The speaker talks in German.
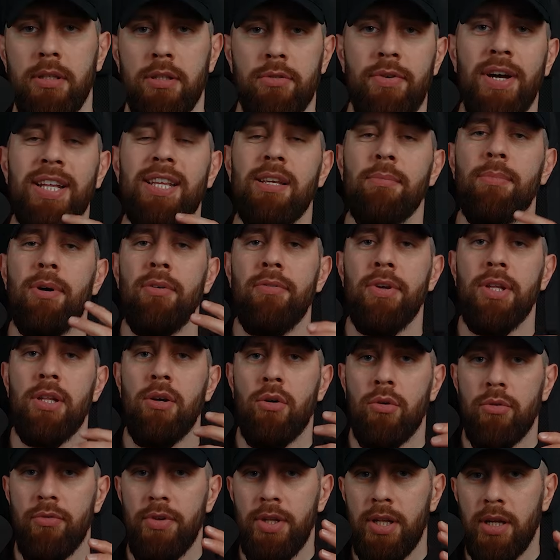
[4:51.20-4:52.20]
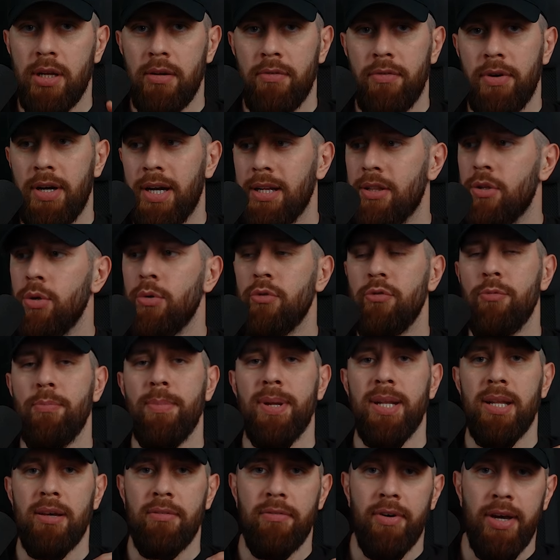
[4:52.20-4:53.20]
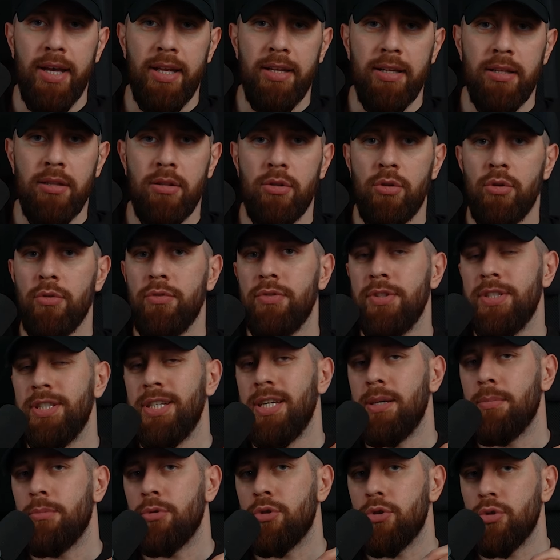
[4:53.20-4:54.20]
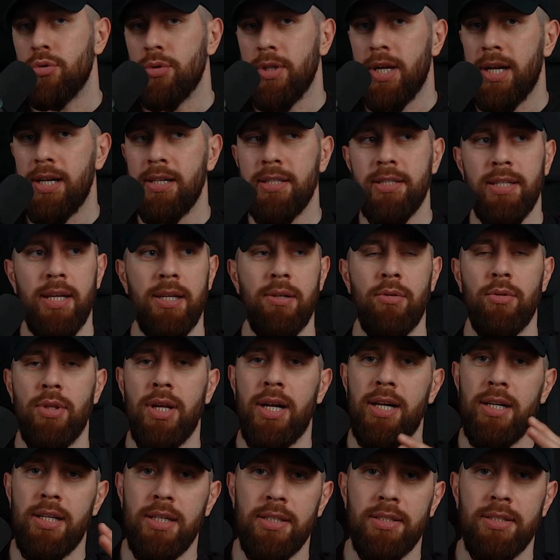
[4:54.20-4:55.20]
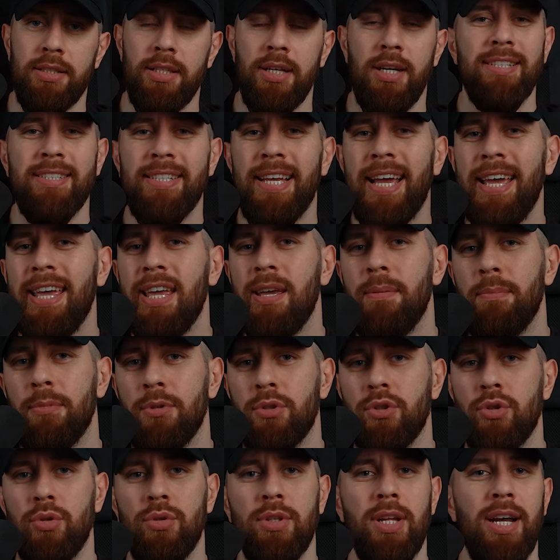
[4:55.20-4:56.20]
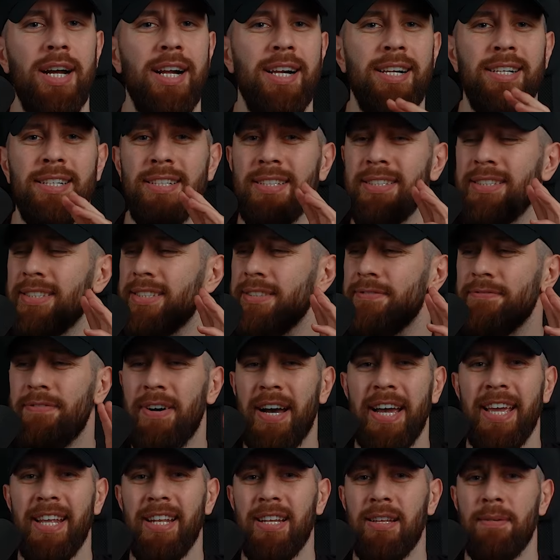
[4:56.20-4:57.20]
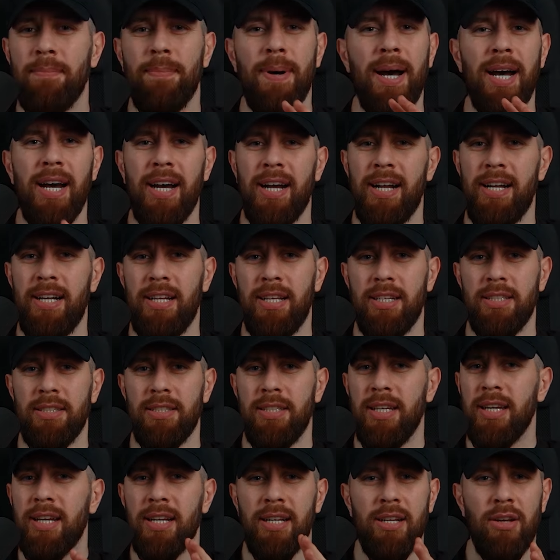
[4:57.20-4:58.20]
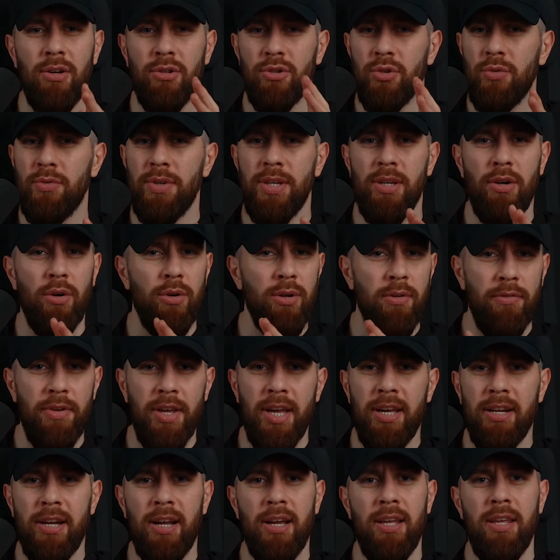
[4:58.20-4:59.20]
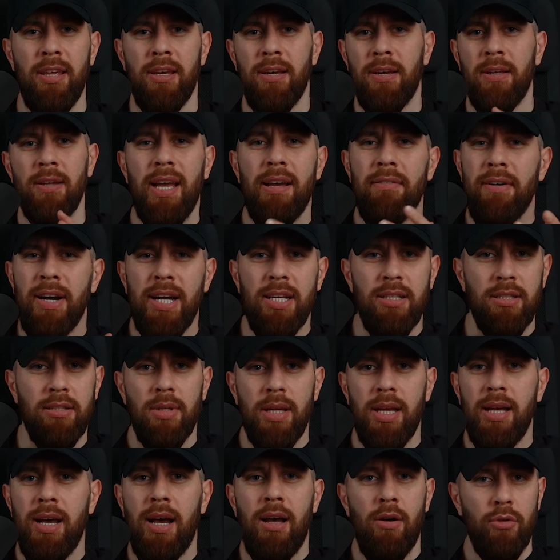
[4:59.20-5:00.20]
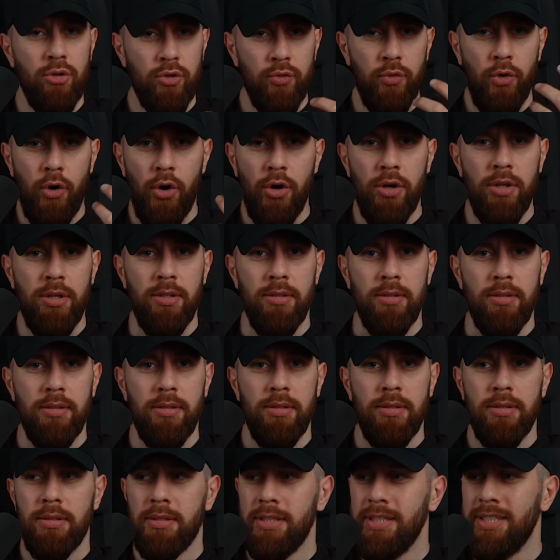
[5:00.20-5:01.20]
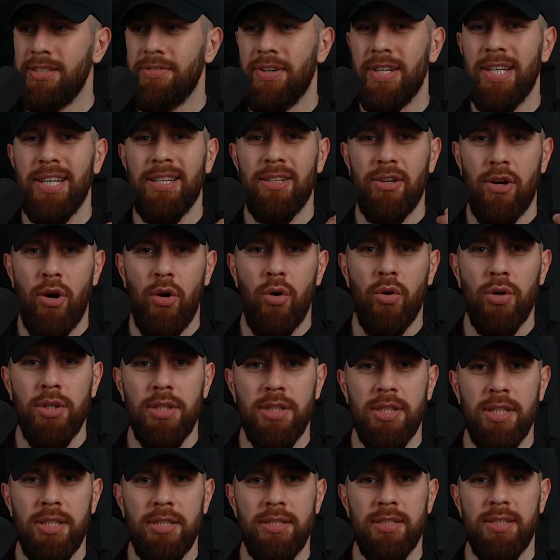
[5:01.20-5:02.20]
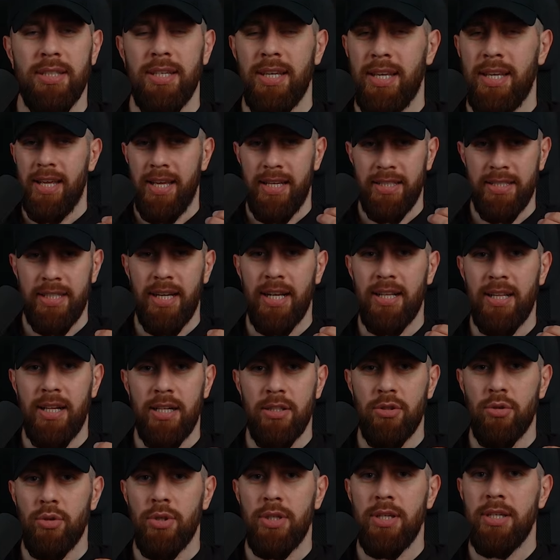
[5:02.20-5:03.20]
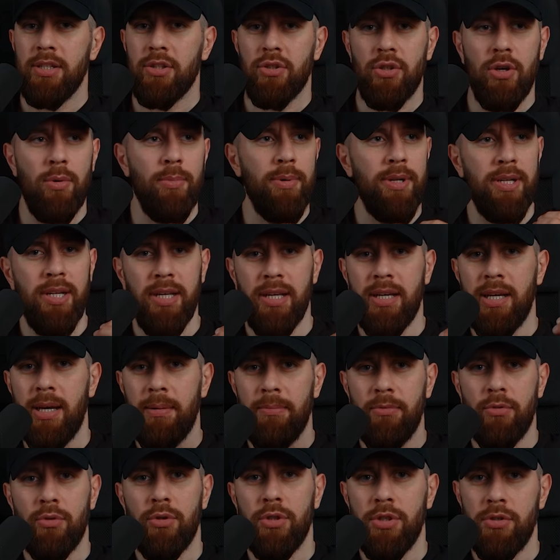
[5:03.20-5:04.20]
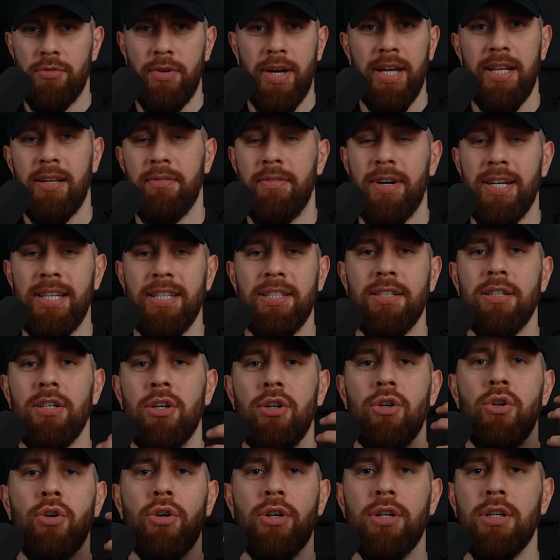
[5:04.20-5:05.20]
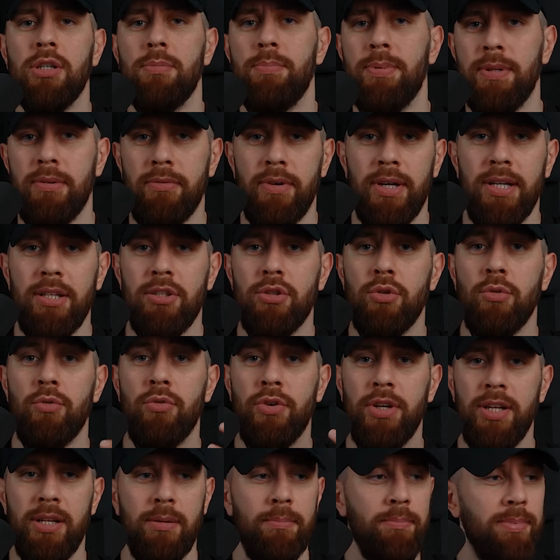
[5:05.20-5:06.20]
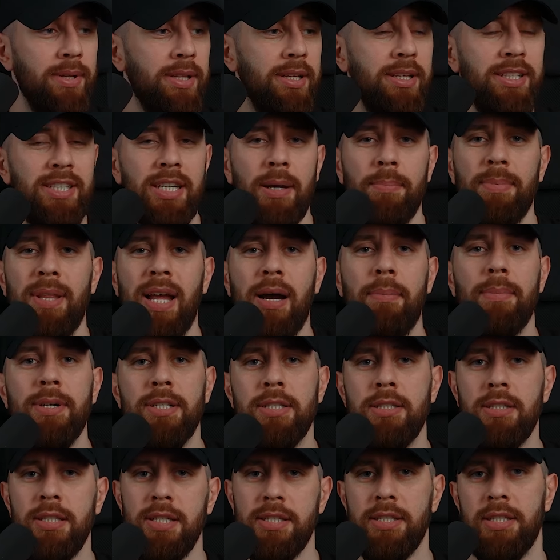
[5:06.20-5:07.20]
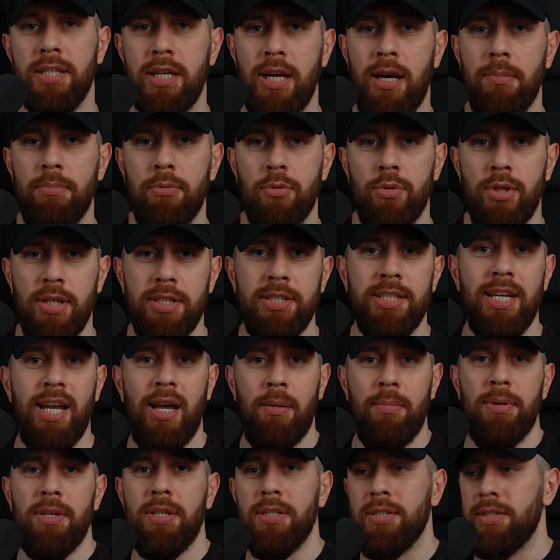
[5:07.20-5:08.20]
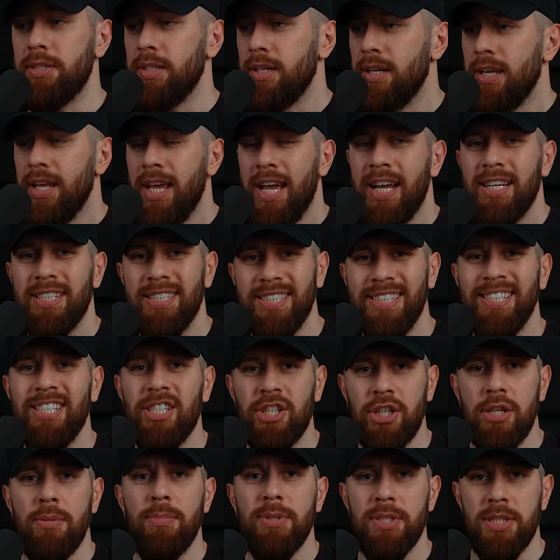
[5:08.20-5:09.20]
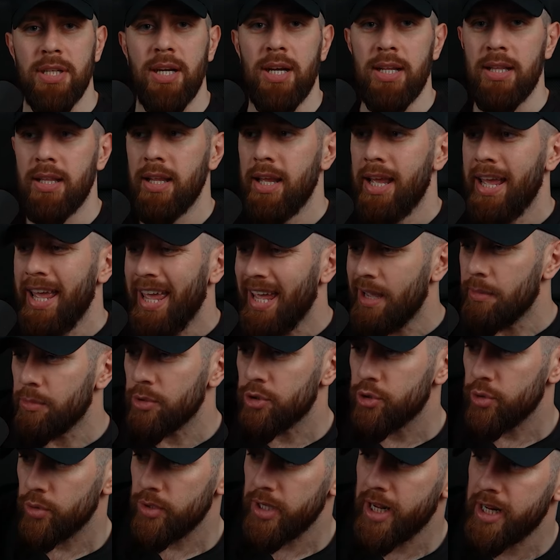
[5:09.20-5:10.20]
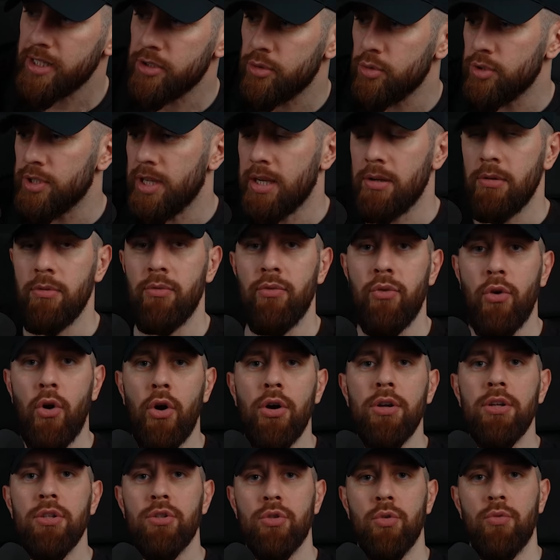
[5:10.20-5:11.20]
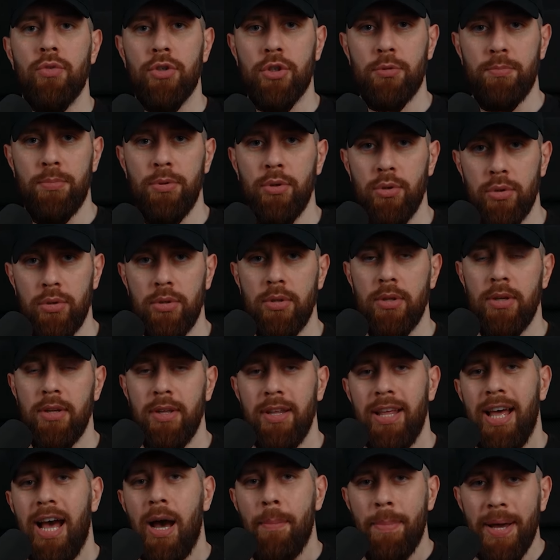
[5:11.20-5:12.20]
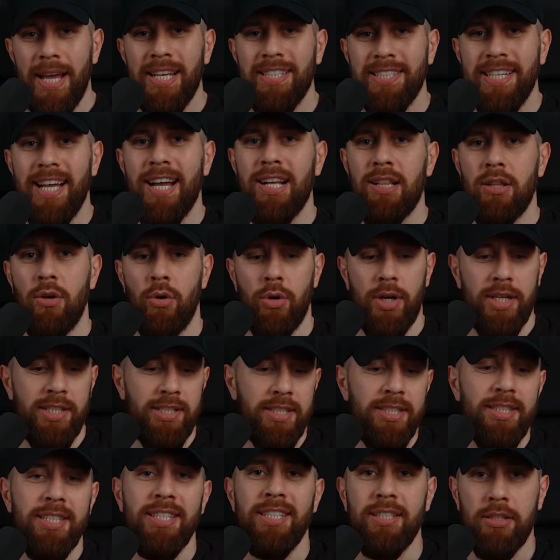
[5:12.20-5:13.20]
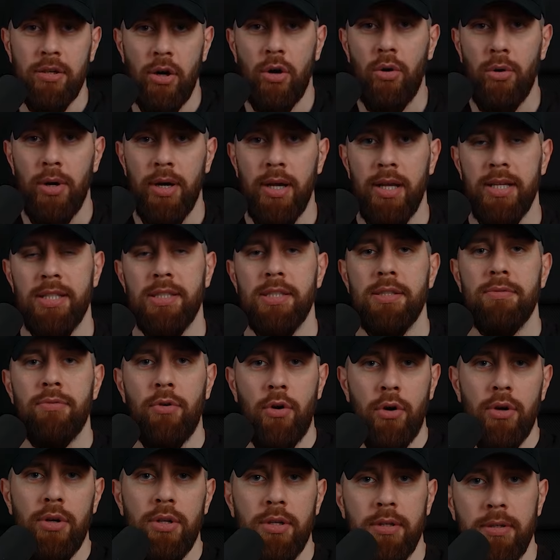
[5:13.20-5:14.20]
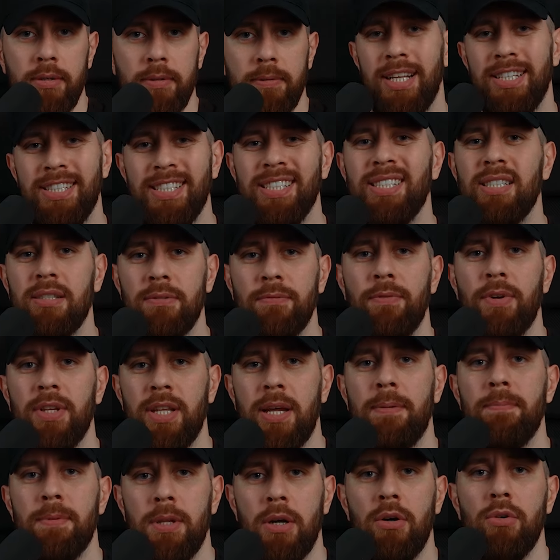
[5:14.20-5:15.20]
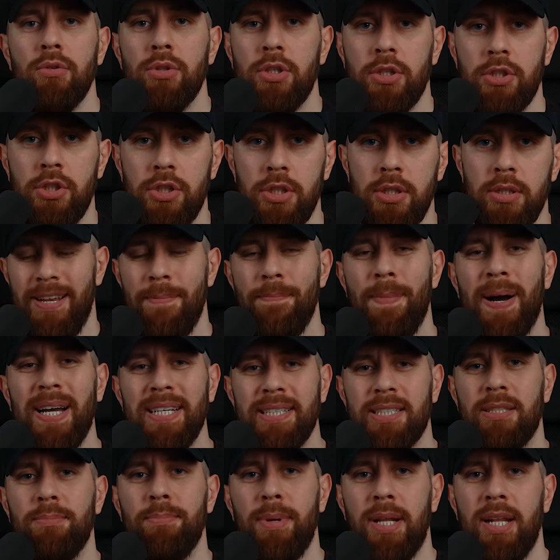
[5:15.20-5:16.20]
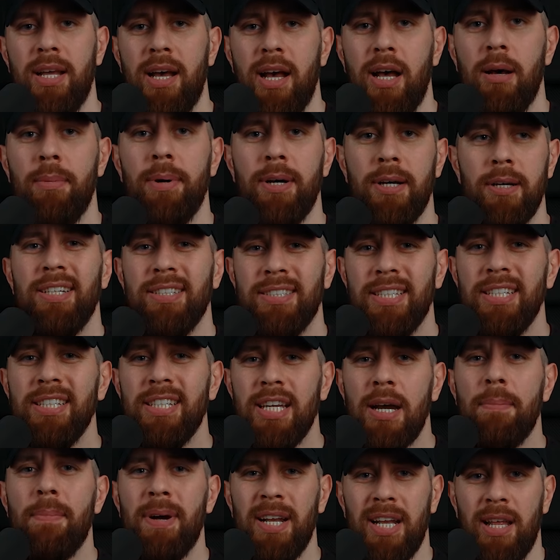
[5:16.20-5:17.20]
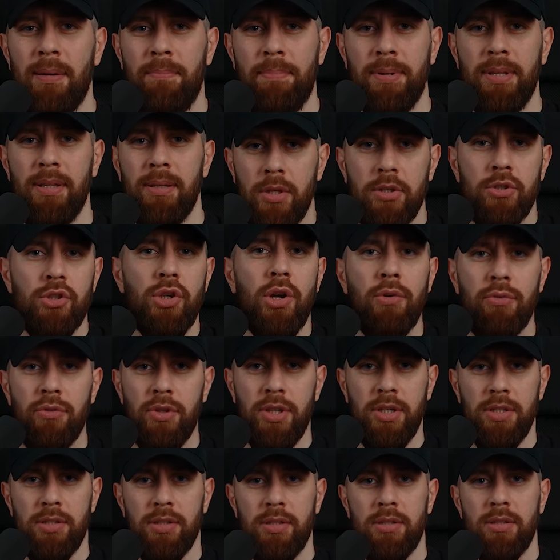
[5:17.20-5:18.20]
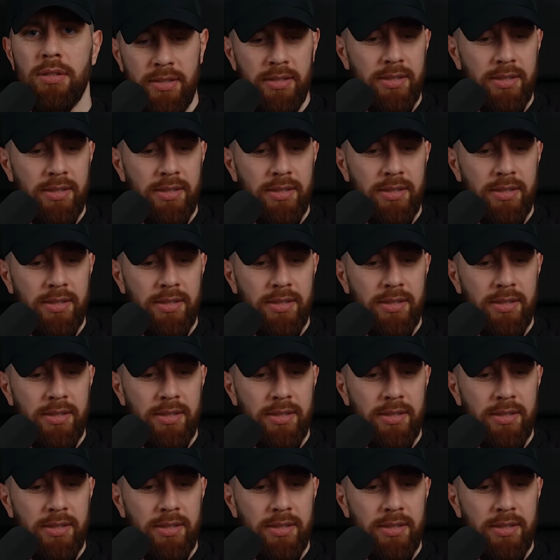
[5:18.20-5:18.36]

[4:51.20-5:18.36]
Ich werde immer wieder und wieder gefragt, dürfen Männer weinen, dürfen sie emotional sein und all das. Sei emotional, also weine, mach all das. Ja, genauso wie Oliveira hier. Er weint, ja, aus Freude. Nicht, weil er traurig ist. Er sagt also hier, ich komme in den Kampf und ich weine, weil ich glücklich bin, weil ich zufrieden bin. Ich habe damals nichts gehabt und jetzt habe ich es. Es ist nichts Schlimmes daran, emotional zu sein und Freude zu verspüren. Aber er sagt auch, es ist nicht Trauer, es ist Freude. Das ist ein verdammter Unterschied. Die meisten Männer aber sind Jammerlappen, Softies.